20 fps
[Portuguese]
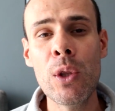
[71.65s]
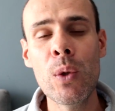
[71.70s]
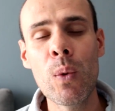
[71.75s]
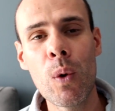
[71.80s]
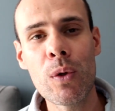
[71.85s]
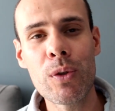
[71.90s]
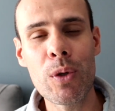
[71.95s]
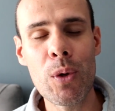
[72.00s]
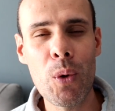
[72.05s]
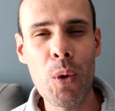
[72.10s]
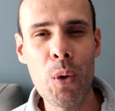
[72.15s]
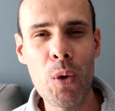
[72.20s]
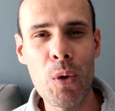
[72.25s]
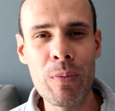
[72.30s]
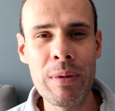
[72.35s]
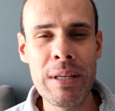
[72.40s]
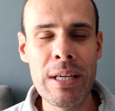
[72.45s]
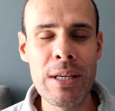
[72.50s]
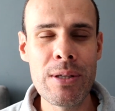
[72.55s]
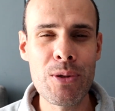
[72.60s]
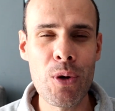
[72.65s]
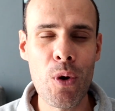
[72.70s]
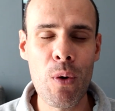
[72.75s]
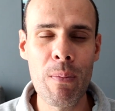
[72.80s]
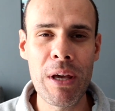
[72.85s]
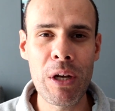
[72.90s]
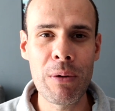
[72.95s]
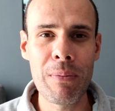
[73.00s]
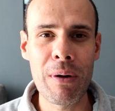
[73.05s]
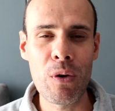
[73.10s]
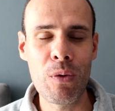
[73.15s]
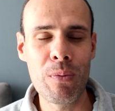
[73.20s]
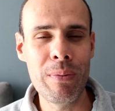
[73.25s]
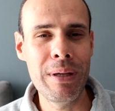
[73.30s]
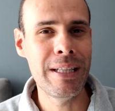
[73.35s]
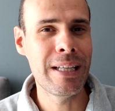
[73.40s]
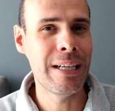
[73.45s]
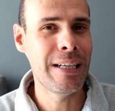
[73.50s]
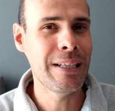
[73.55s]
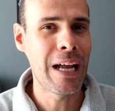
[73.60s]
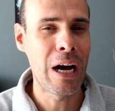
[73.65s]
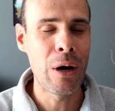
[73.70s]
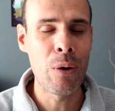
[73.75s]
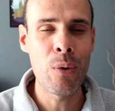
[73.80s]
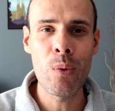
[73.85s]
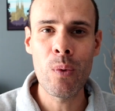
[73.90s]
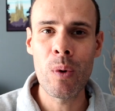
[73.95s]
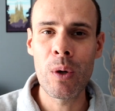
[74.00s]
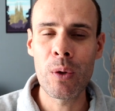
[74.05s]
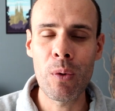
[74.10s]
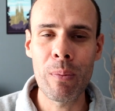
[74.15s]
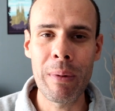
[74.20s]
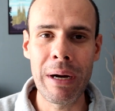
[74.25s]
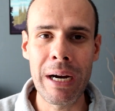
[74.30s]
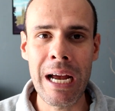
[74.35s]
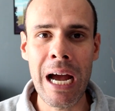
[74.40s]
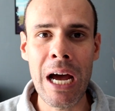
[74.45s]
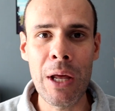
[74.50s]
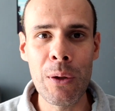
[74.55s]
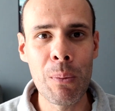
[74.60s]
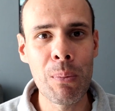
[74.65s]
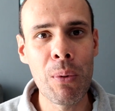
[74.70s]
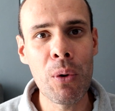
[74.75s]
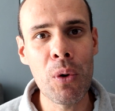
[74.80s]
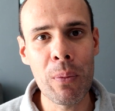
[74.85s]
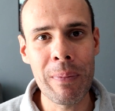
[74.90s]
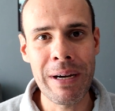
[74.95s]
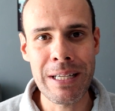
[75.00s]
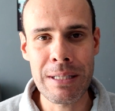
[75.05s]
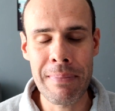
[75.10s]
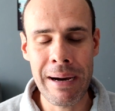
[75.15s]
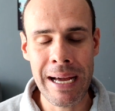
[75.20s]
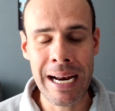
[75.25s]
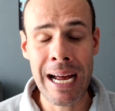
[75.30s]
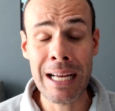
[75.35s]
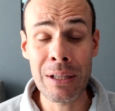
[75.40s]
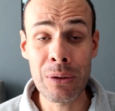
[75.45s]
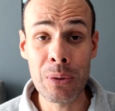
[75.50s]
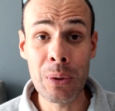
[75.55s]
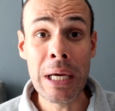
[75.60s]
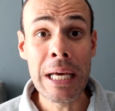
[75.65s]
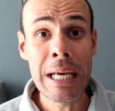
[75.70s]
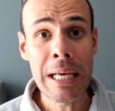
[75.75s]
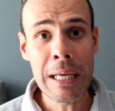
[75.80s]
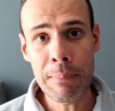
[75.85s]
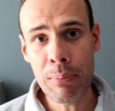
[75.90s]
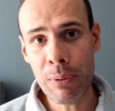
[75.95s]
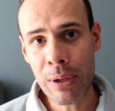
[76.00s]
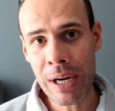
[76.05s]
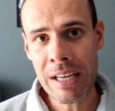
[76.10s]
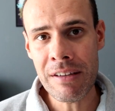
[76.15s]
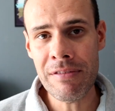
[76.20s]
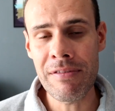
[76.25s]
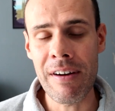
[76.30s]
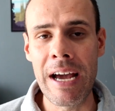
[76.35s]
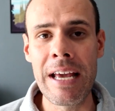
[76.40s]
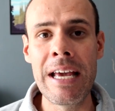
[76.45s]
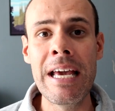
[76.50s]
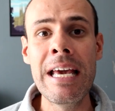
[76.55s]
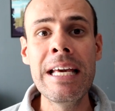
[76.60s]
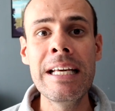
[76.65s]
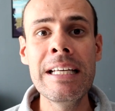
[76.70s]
no outro eu economizo comendo uma comida ali na rua, no mercado um pouco mais barato e por aí vai.